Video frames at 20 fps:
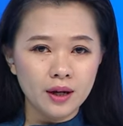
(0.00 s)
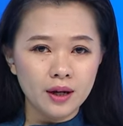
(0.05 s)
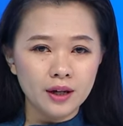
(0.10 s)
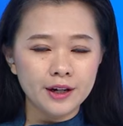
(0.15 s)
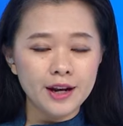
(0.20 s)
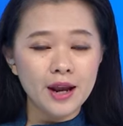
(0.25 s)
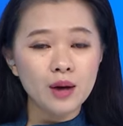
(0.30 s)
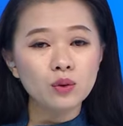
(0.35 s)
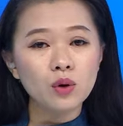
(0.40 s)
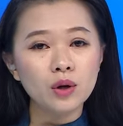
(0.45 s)

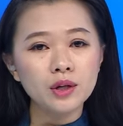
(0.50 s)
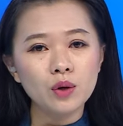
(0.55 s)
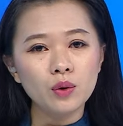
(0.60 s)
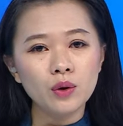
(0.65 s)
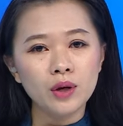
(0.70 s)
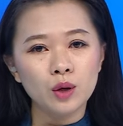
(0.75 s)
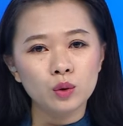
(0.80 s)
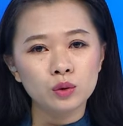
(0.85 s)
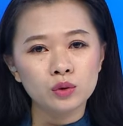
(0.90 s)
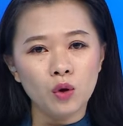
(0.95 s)
Nếu có dấu
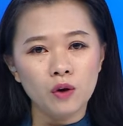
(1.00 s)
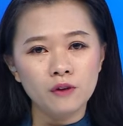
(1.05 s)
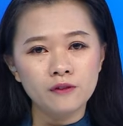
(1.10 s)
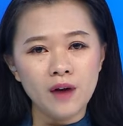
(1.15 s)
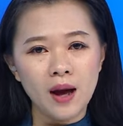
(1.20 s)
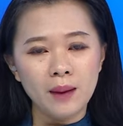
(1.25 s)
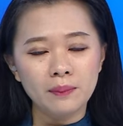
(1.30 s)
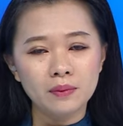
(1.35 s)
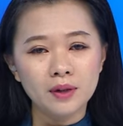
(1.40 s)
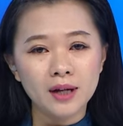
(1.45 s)
hiệu tội
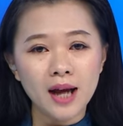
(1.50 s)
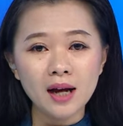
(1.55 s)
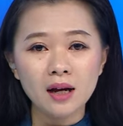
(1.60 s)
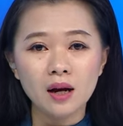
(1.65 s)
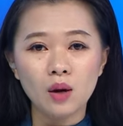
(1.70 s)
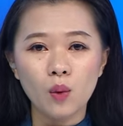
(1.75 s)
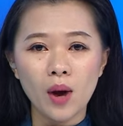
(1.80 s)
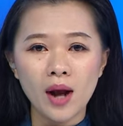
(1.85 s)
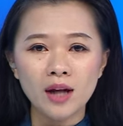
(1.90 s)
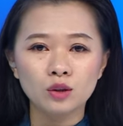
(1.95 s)
phạm, các cơ
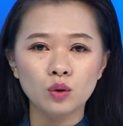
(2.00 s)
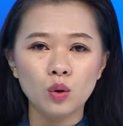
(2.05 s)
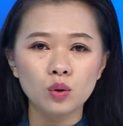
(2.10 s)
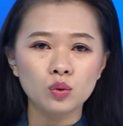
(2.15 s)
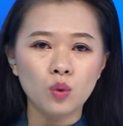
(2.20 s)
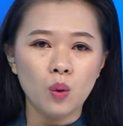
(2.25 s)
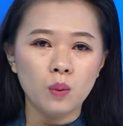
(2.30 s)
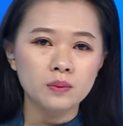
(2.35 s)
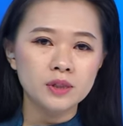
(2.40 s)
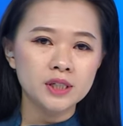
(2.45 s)
quan tố
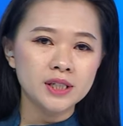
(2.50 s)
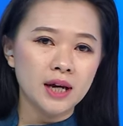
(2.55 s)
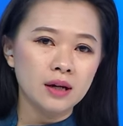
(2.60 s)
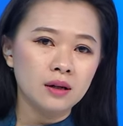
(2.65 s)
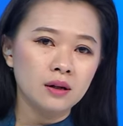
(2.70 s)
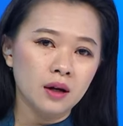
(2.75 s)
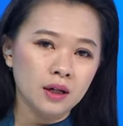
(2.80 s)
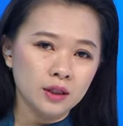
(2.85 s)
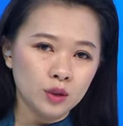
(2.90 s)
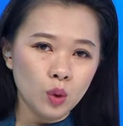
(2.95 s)
tụng sẽ
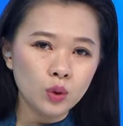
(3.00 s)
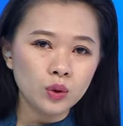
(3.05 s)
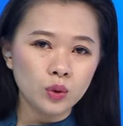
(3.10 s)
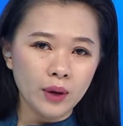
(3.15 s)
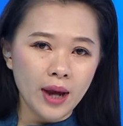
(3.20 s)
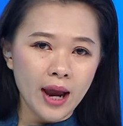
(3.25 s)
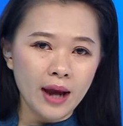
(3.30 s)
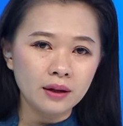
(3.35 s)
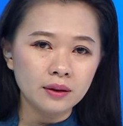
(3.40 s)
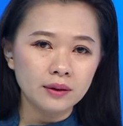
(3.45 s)
khởi tố vụ
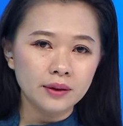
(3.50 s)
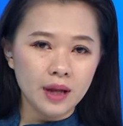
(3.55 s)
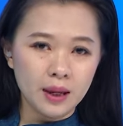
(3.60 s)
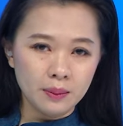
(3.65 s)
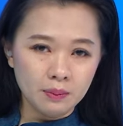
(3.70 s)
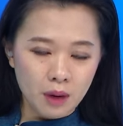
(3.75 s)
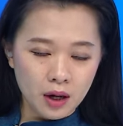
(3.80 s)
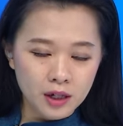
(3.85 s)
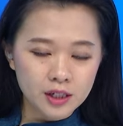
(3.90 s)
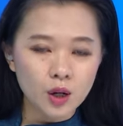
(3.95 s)
án để
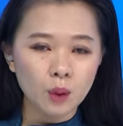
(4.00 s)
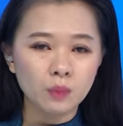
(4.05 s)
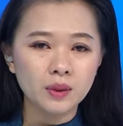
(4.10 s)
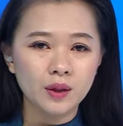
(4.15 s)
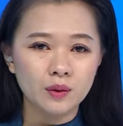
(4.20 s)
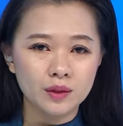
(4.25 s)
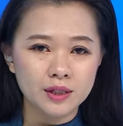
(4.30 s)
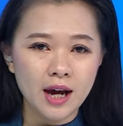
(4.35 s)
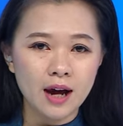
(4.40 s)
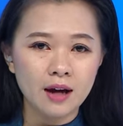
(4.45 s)
mở rộng
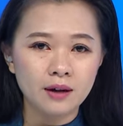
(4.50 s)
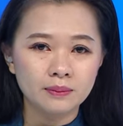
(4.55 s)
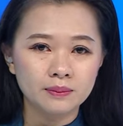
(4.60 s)
điều tra.